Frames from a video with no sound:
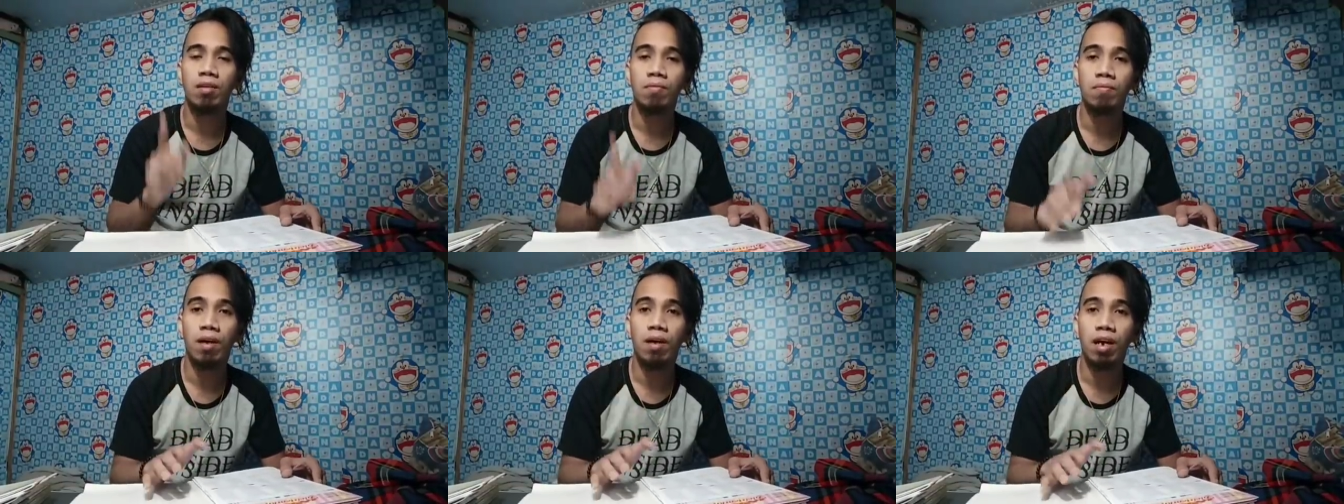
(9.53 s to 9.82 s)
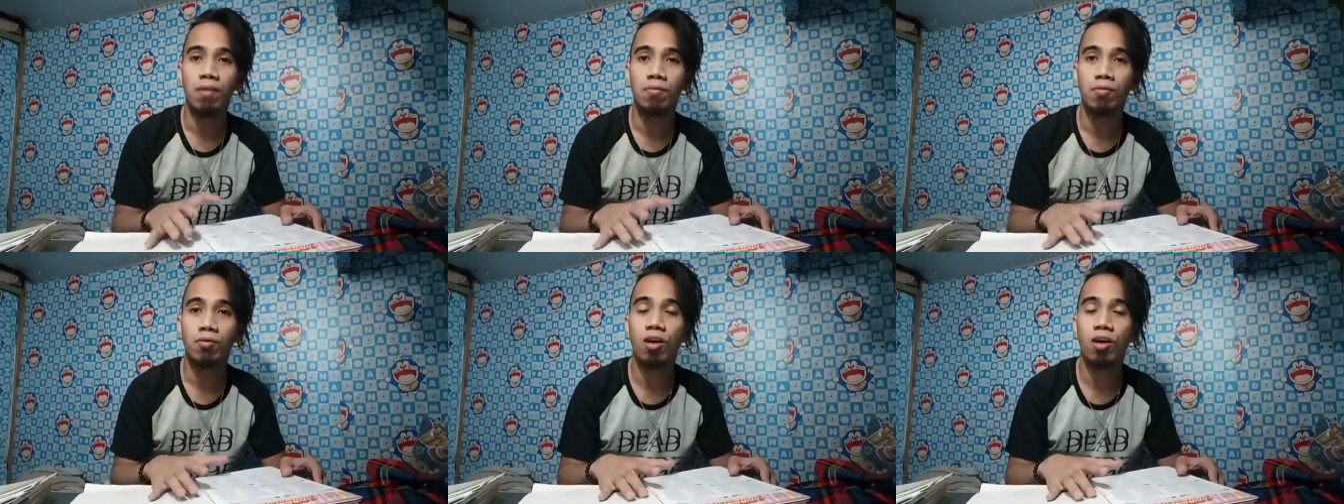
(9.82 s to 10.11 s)

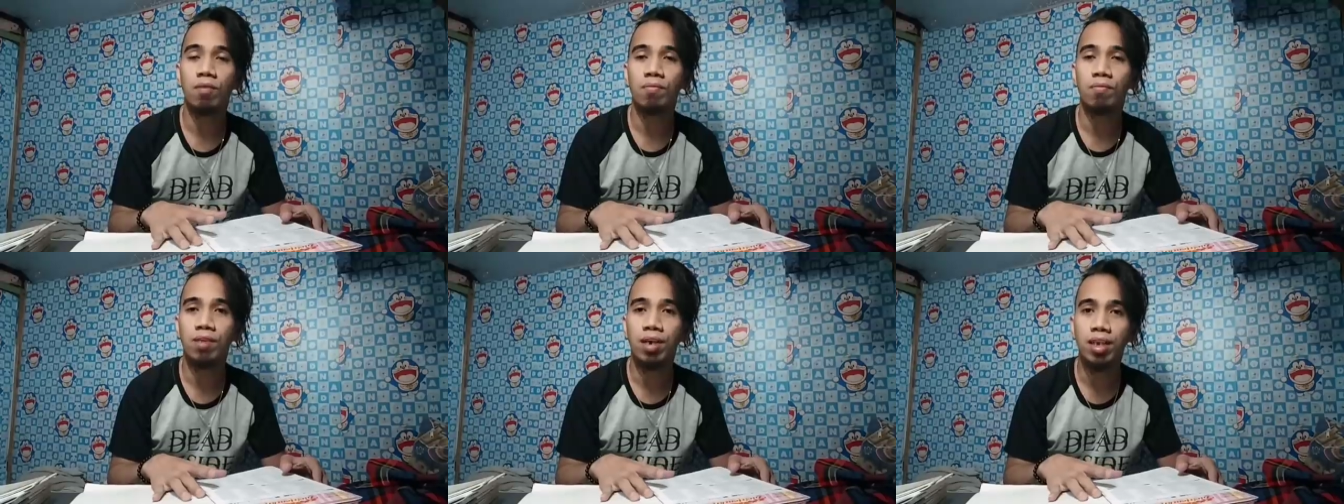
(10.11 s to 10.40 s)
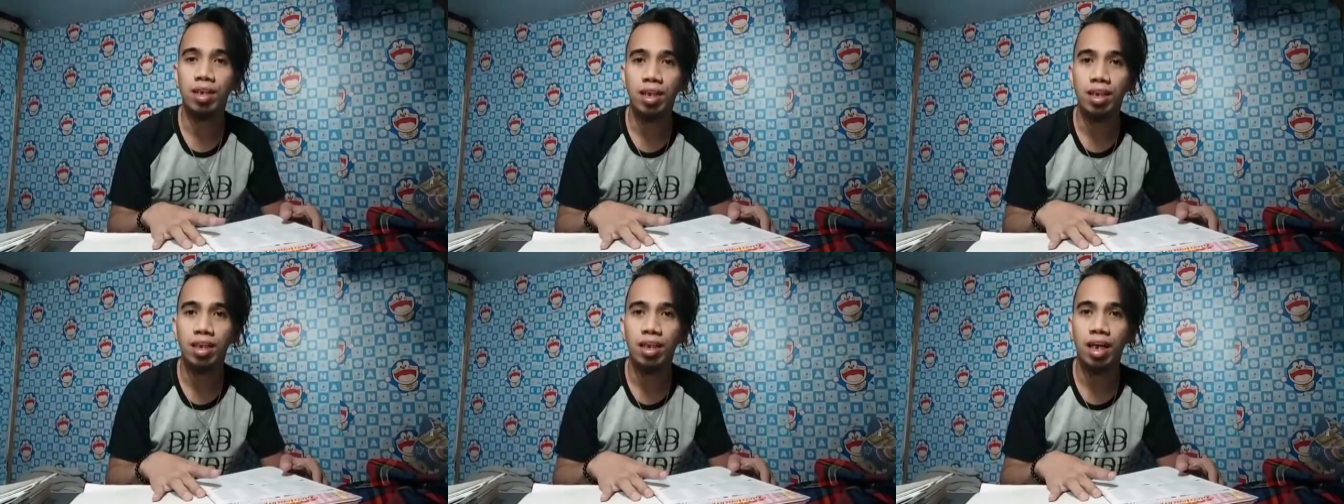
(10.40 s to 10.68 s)
para po
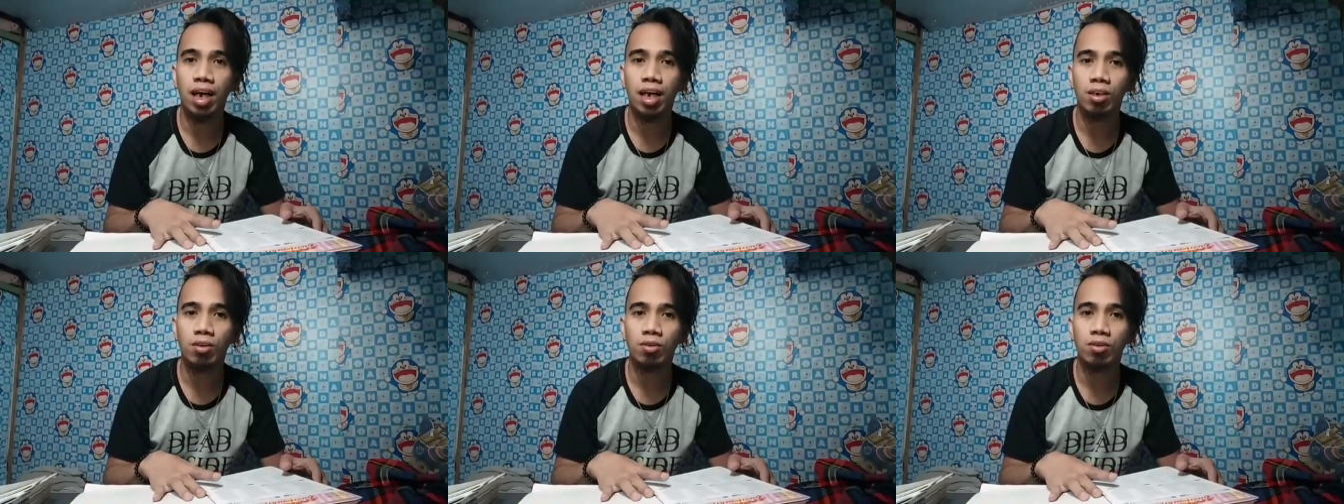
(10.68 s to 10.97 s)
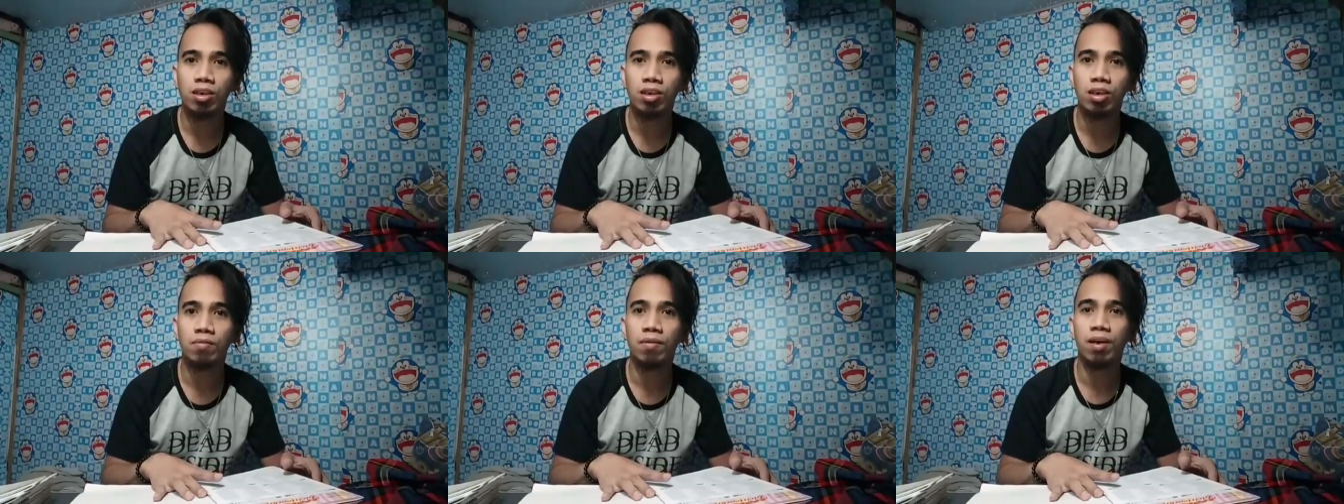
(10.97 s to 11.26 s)
updated tayo
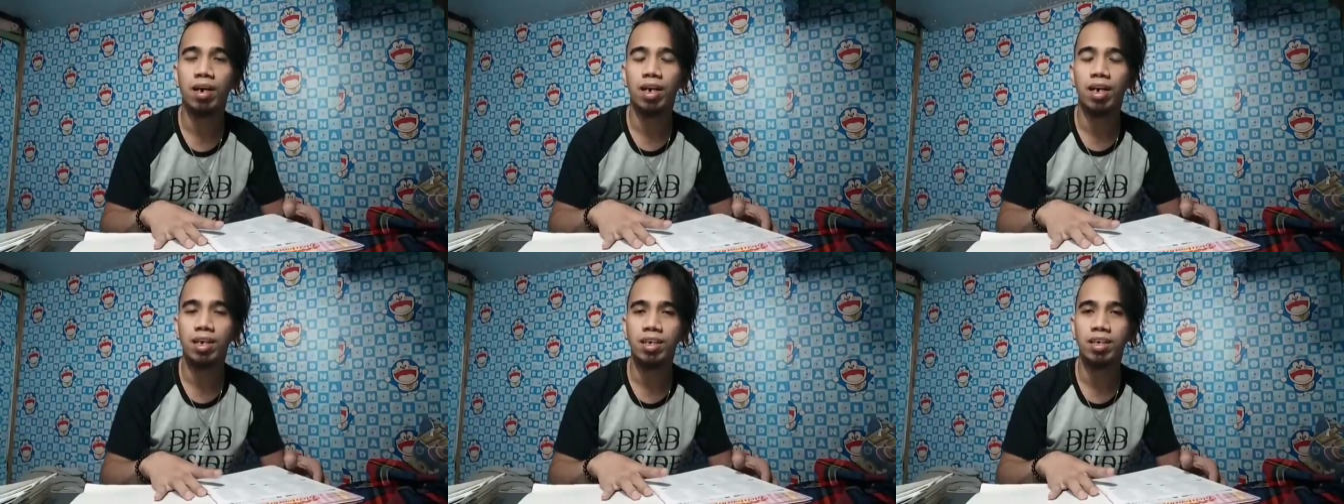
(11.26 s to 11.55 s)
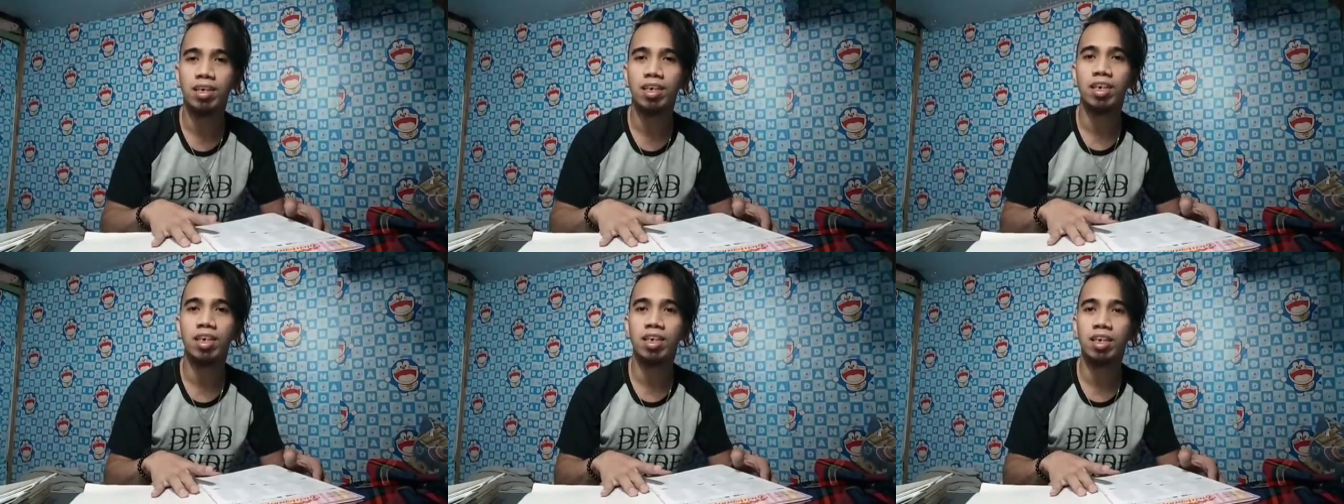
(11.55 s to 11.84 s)
sa mga
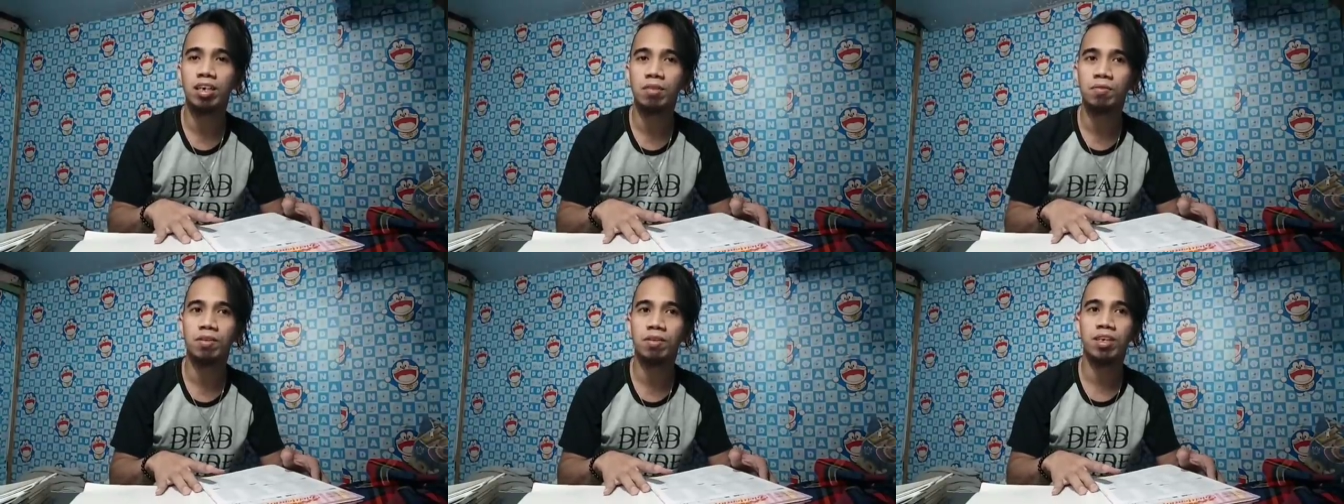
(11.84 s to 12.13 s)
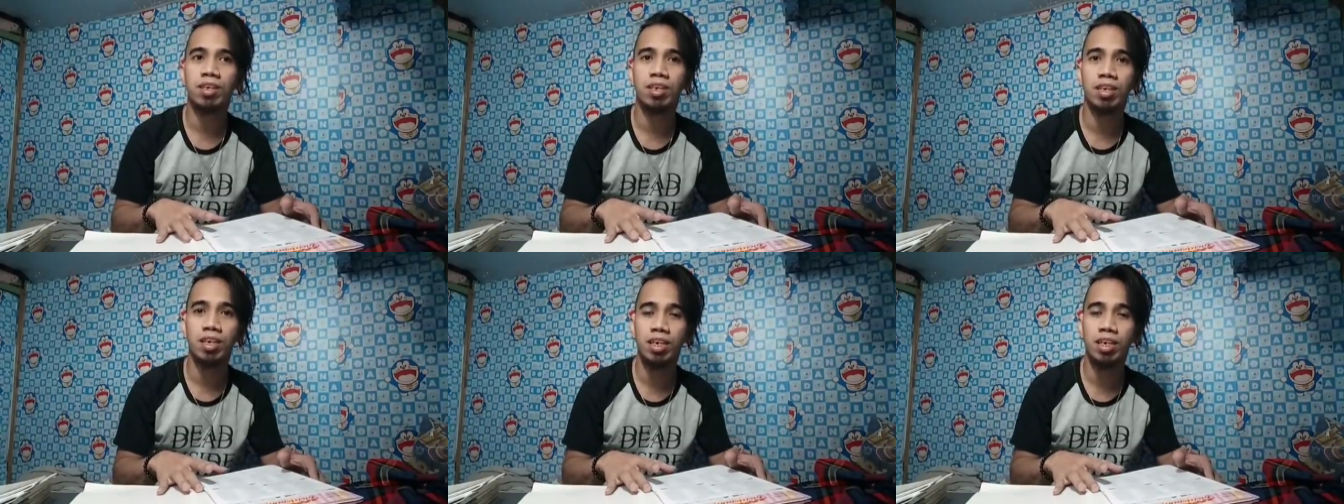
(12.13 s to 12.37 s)
racing tips,